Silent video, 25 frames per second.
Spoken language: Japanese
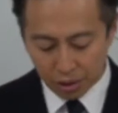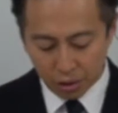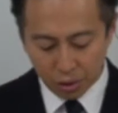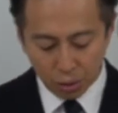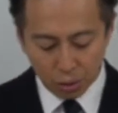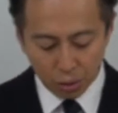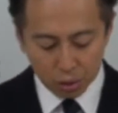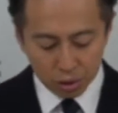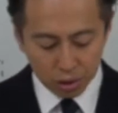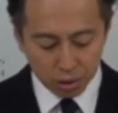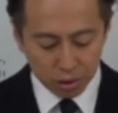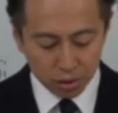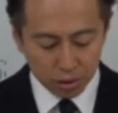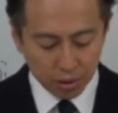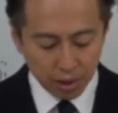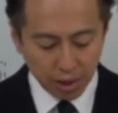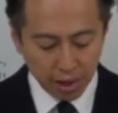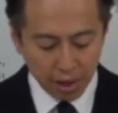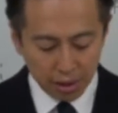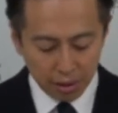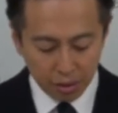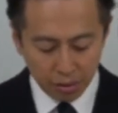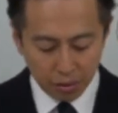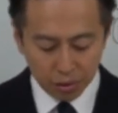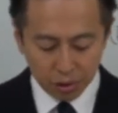ん共通
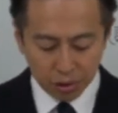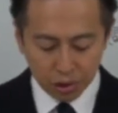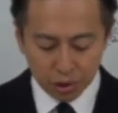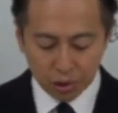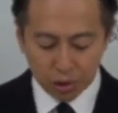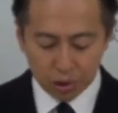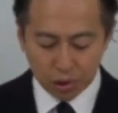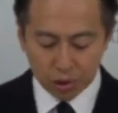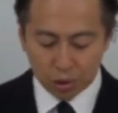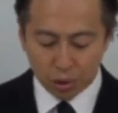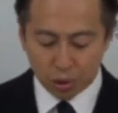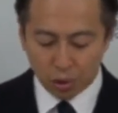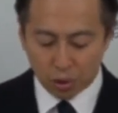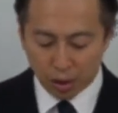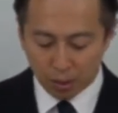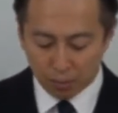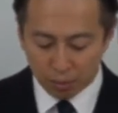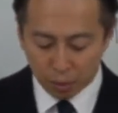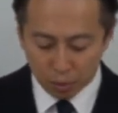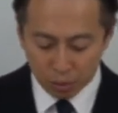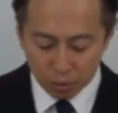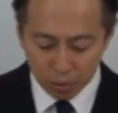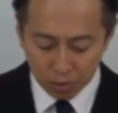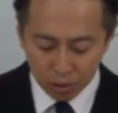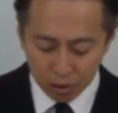編の抽象化
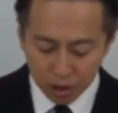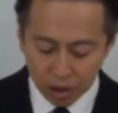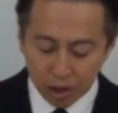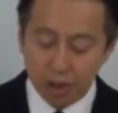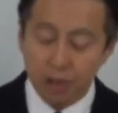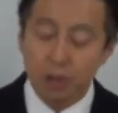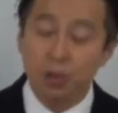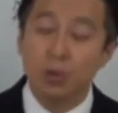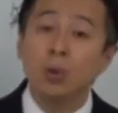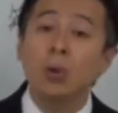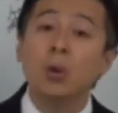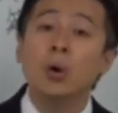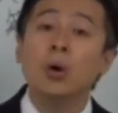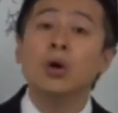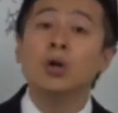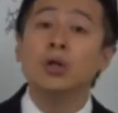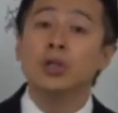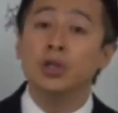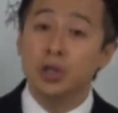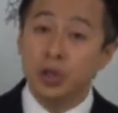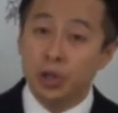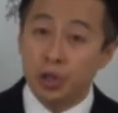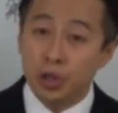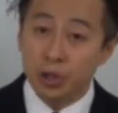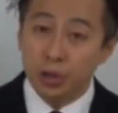ブロックシートの
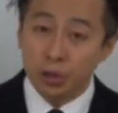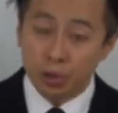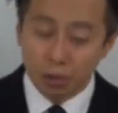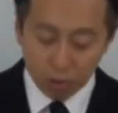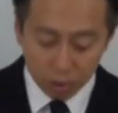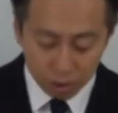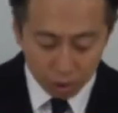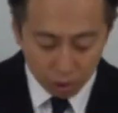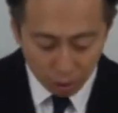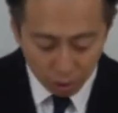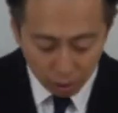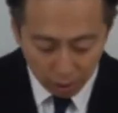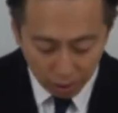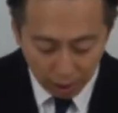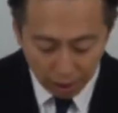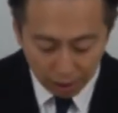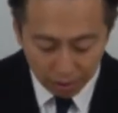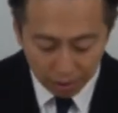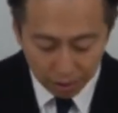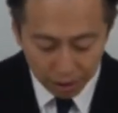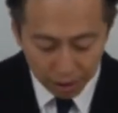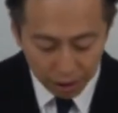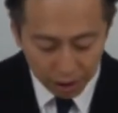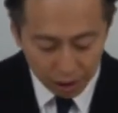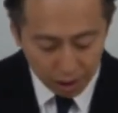10をちょっと
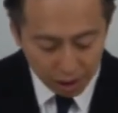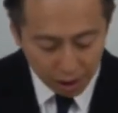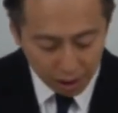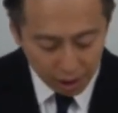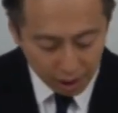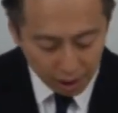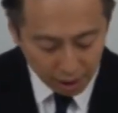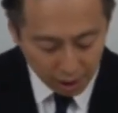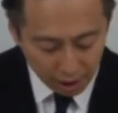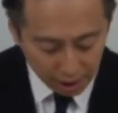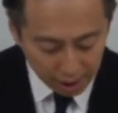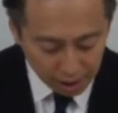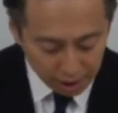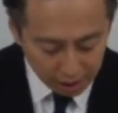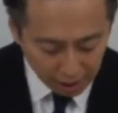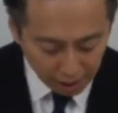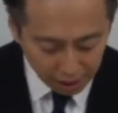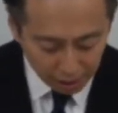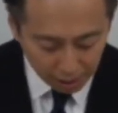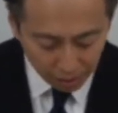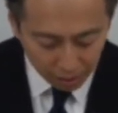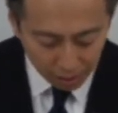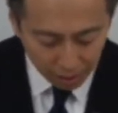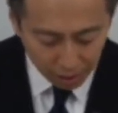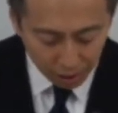確認していただきた
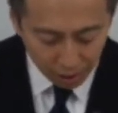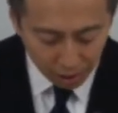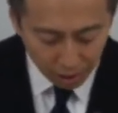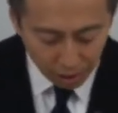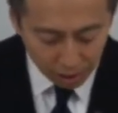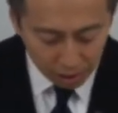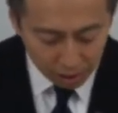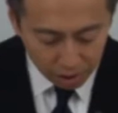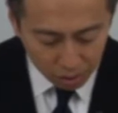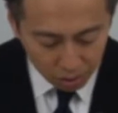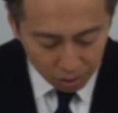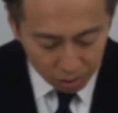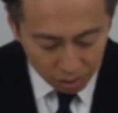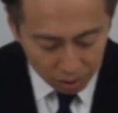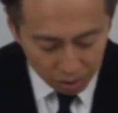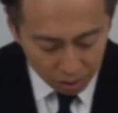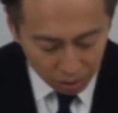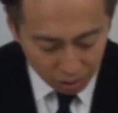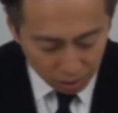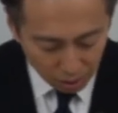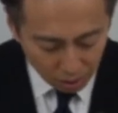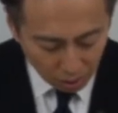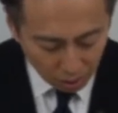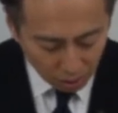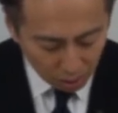いとそうす
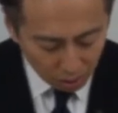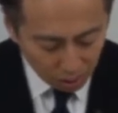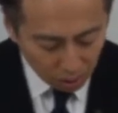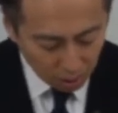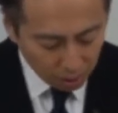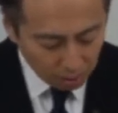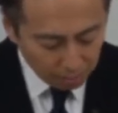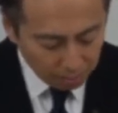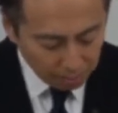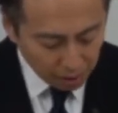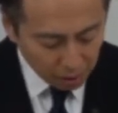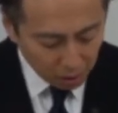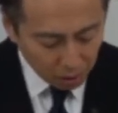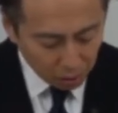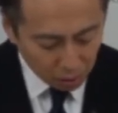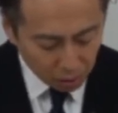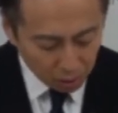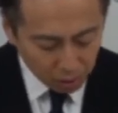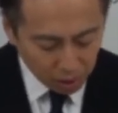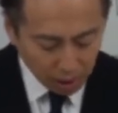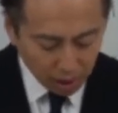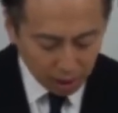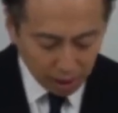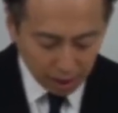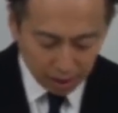ると、まあ、こ
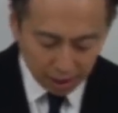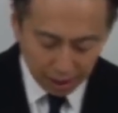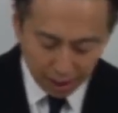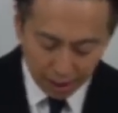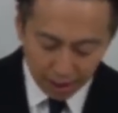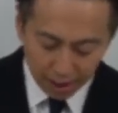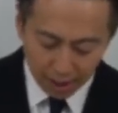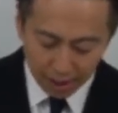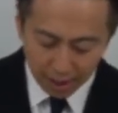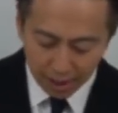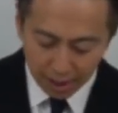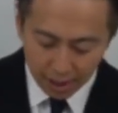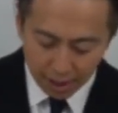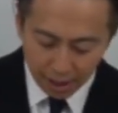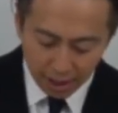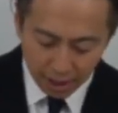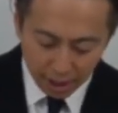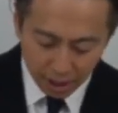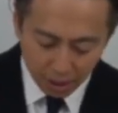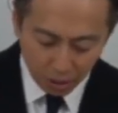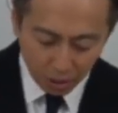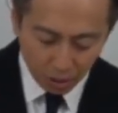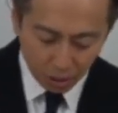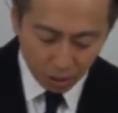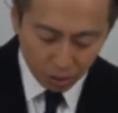の中で
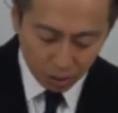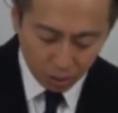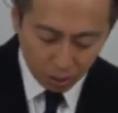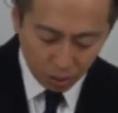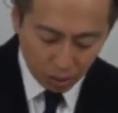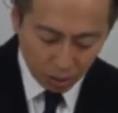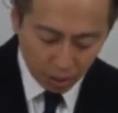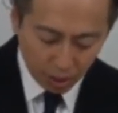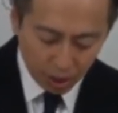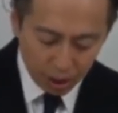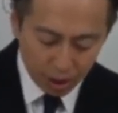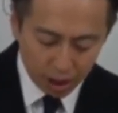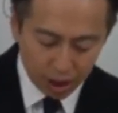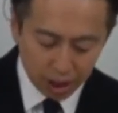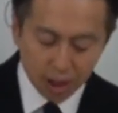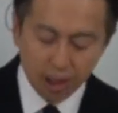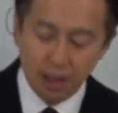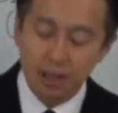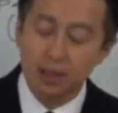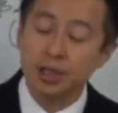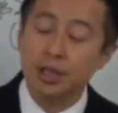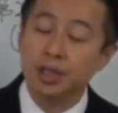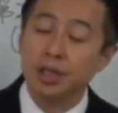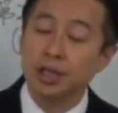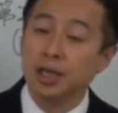いろいろと
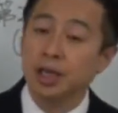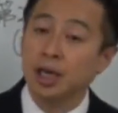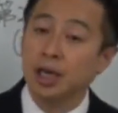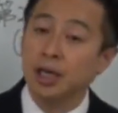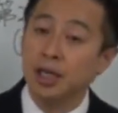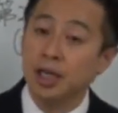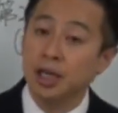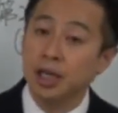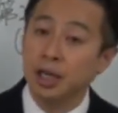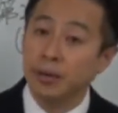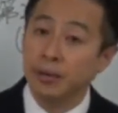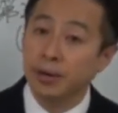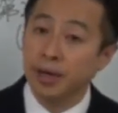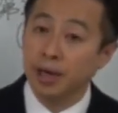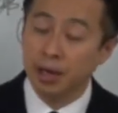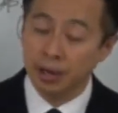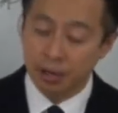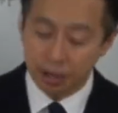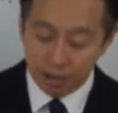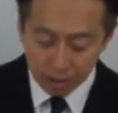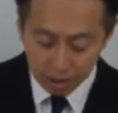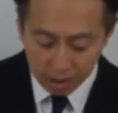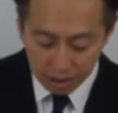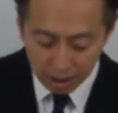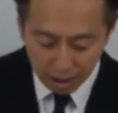1 1が2ではな
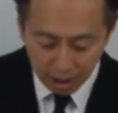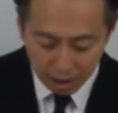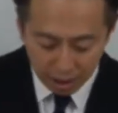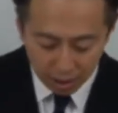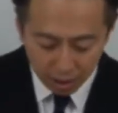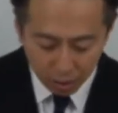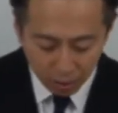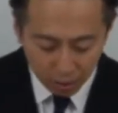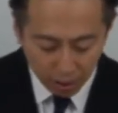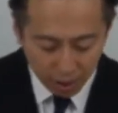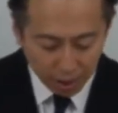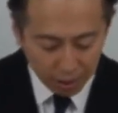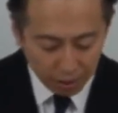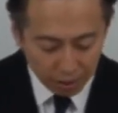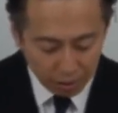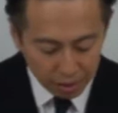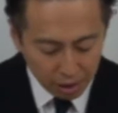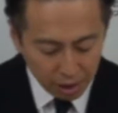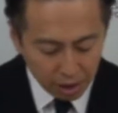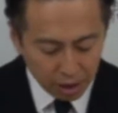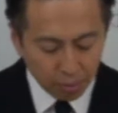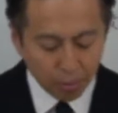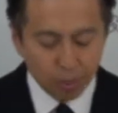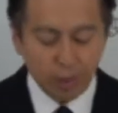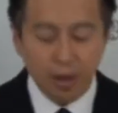く3とか4
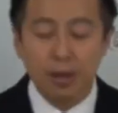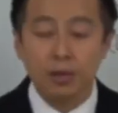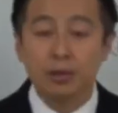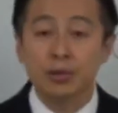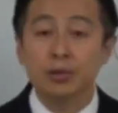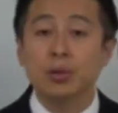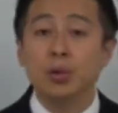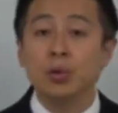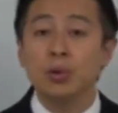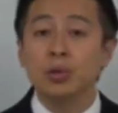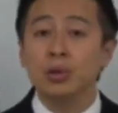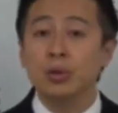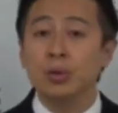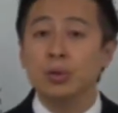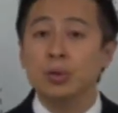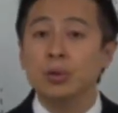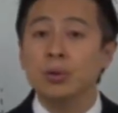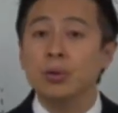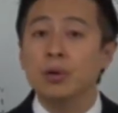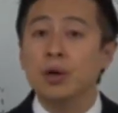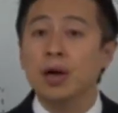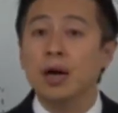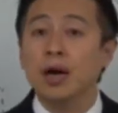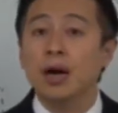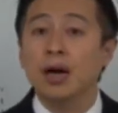にでもなる相乗
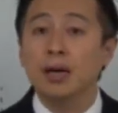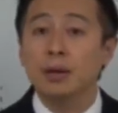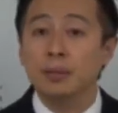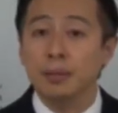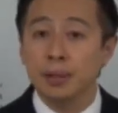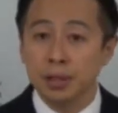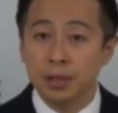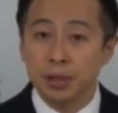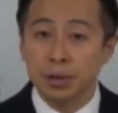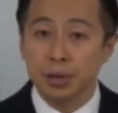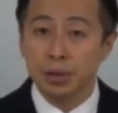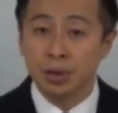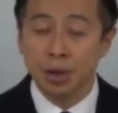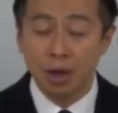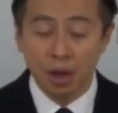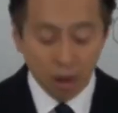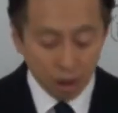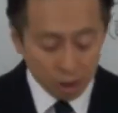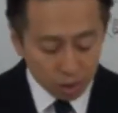効果がありますよと